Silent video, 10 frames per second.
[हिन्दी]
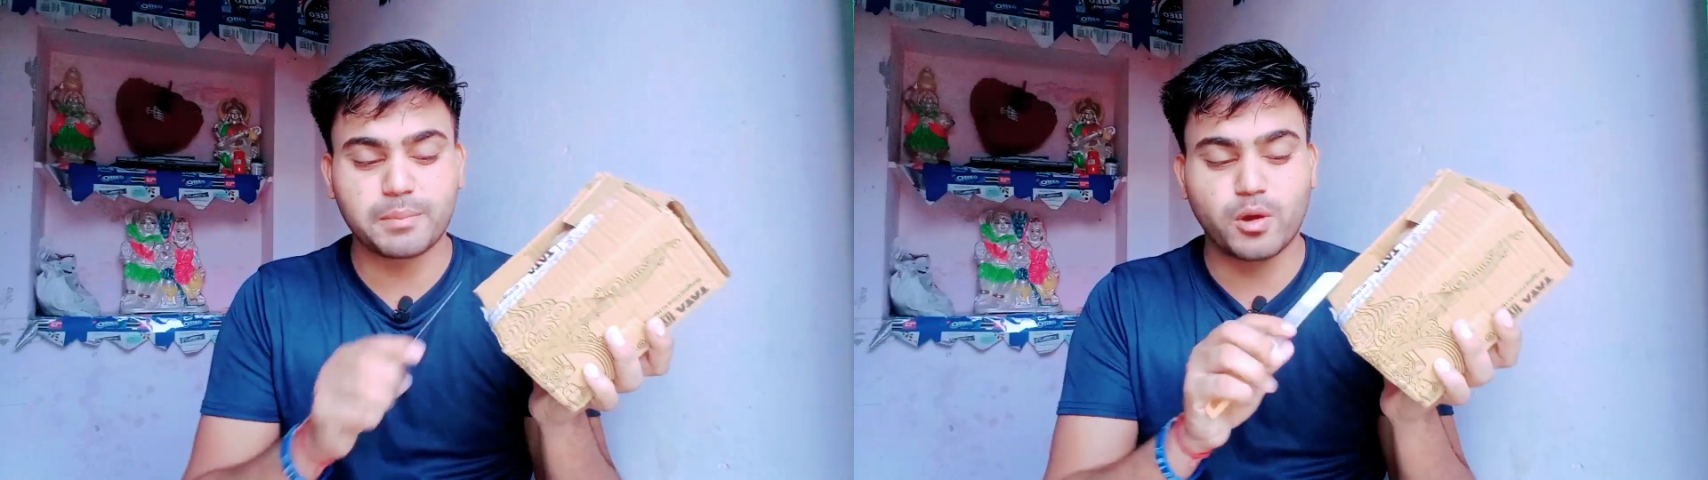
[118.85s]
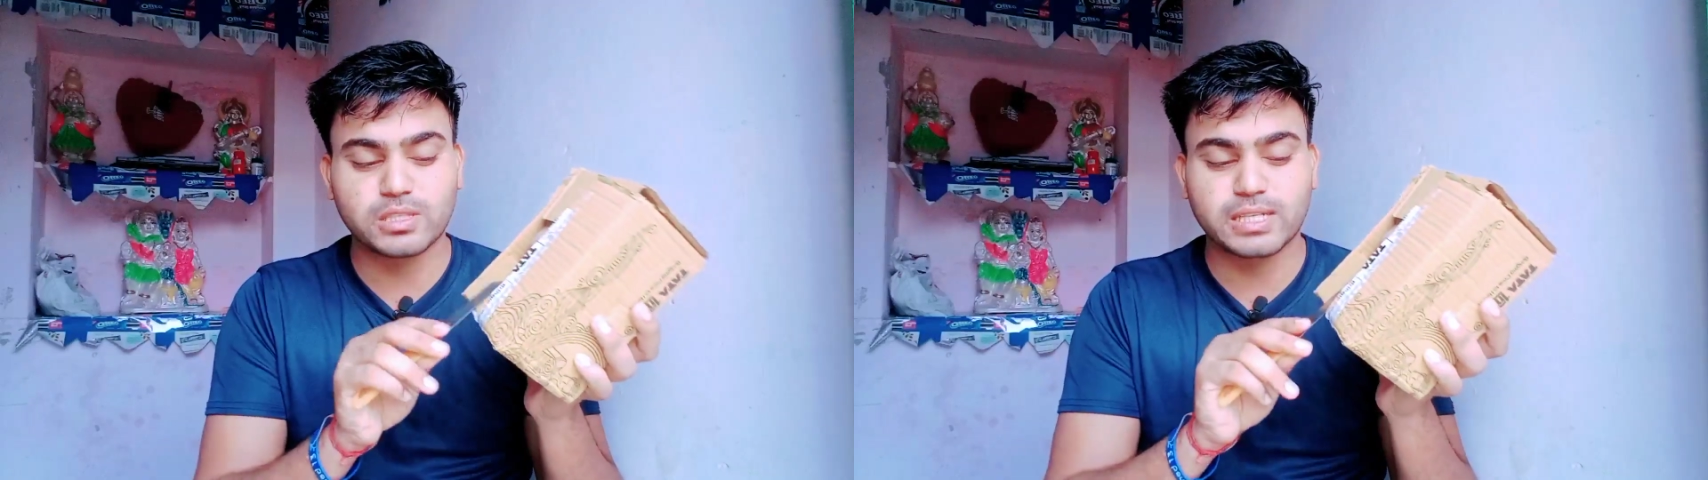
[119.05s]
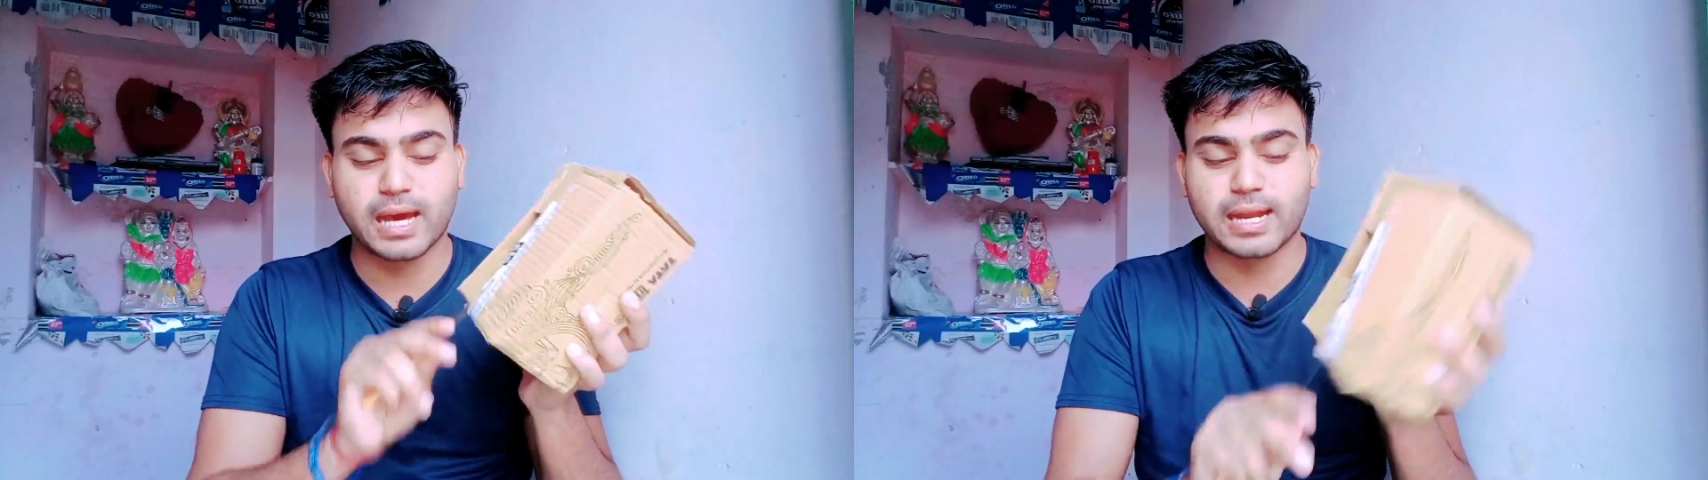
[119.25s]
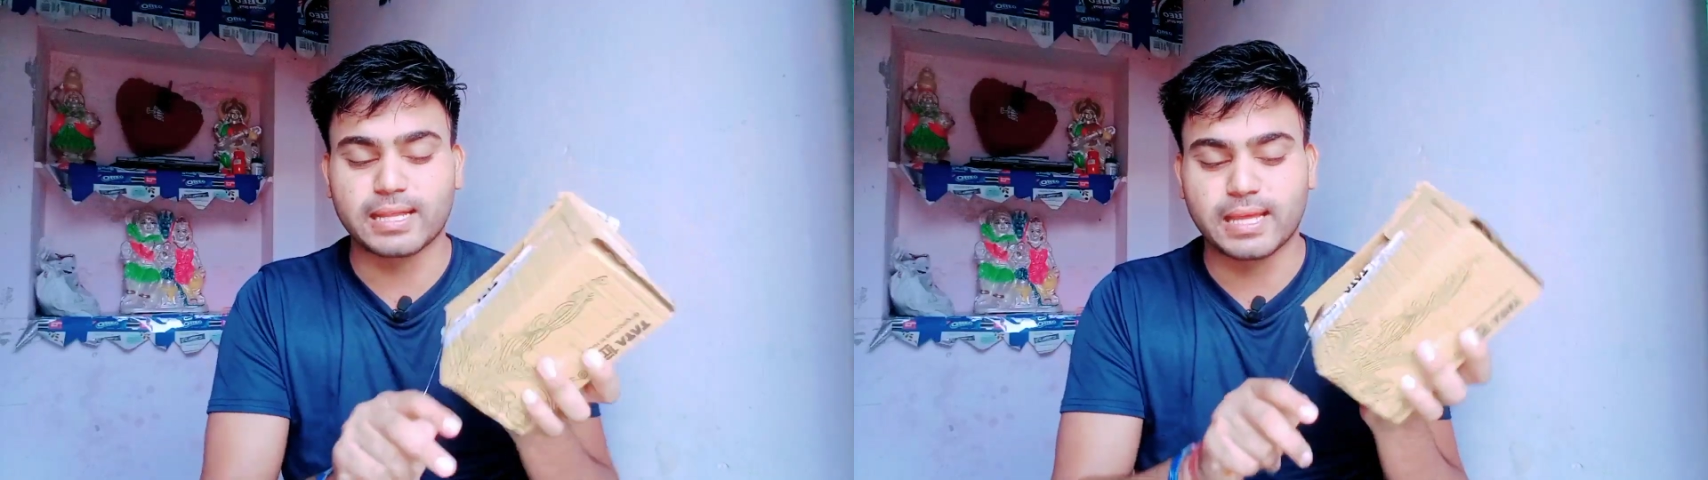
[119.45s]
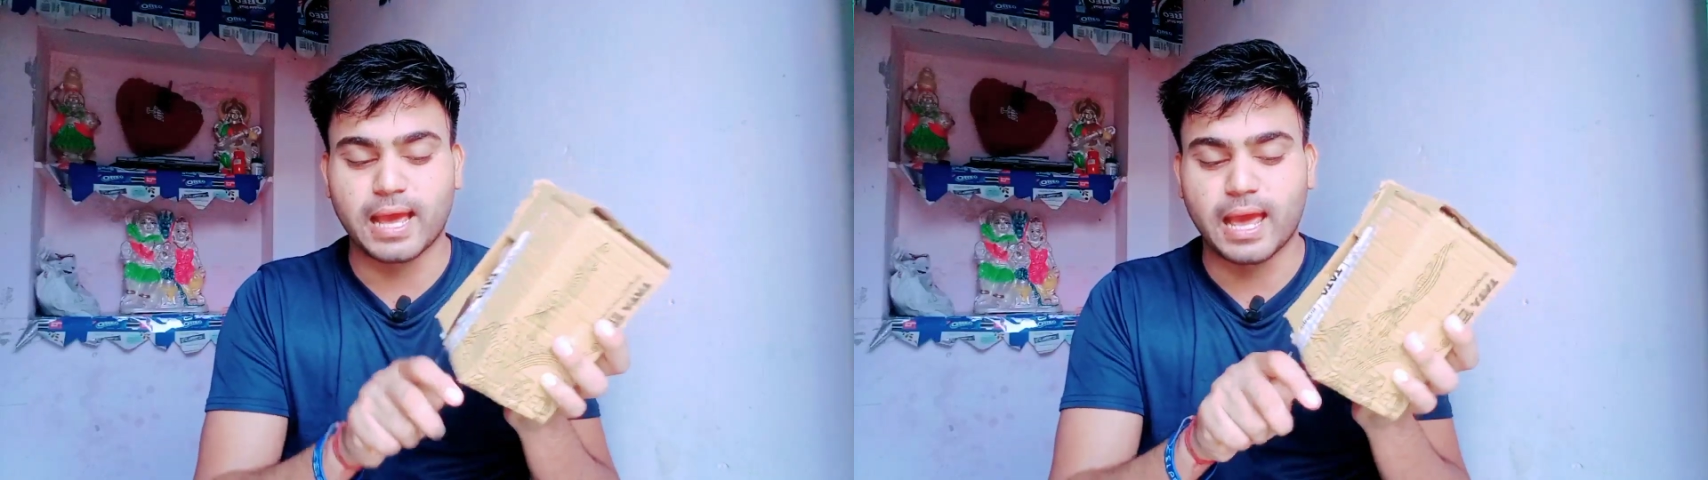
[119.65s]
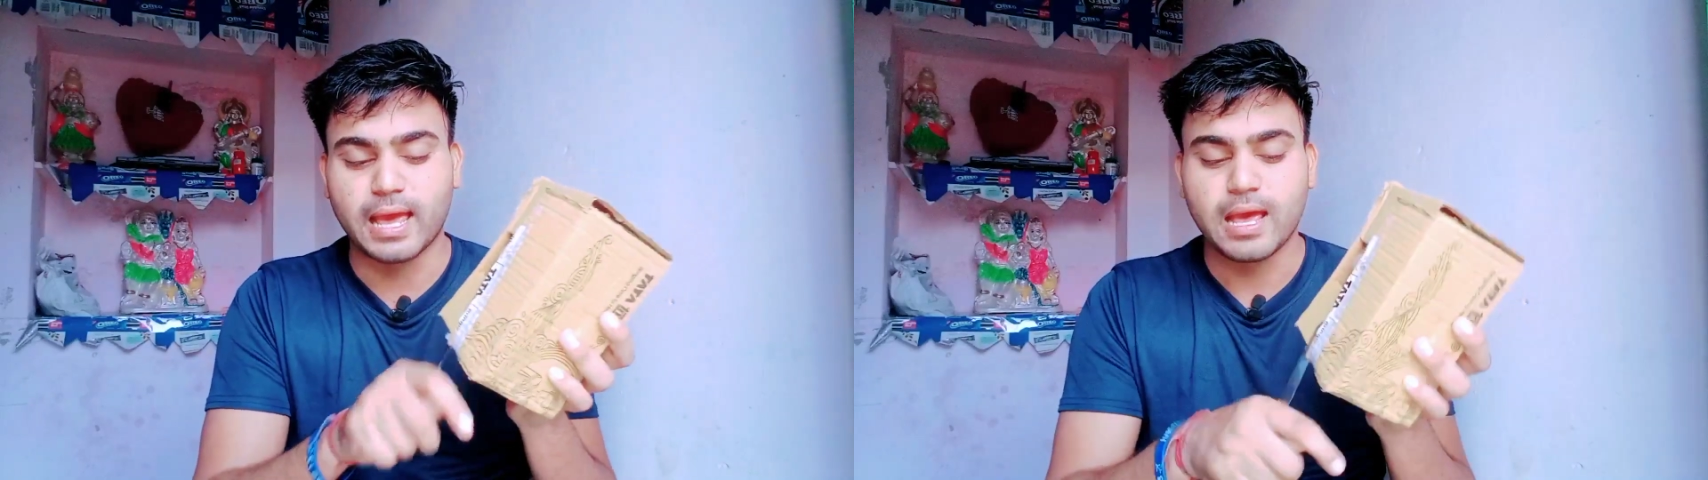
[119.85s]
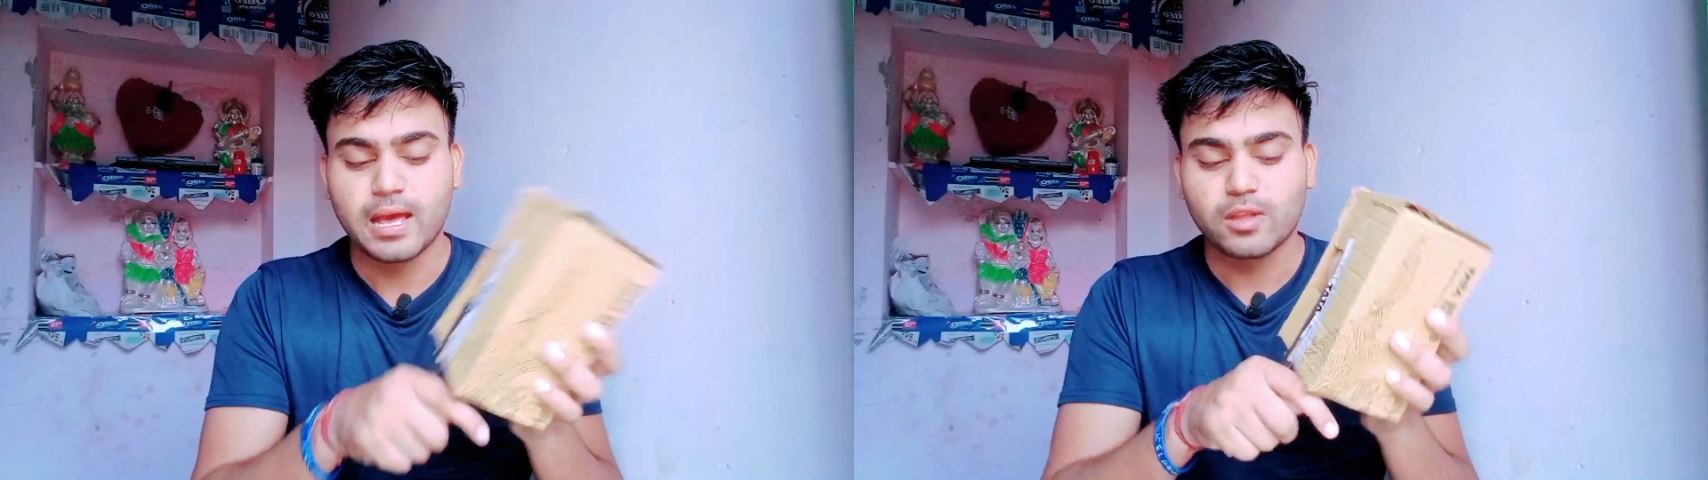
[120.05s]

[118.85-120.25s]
अनबॉक्स कर लेते हैं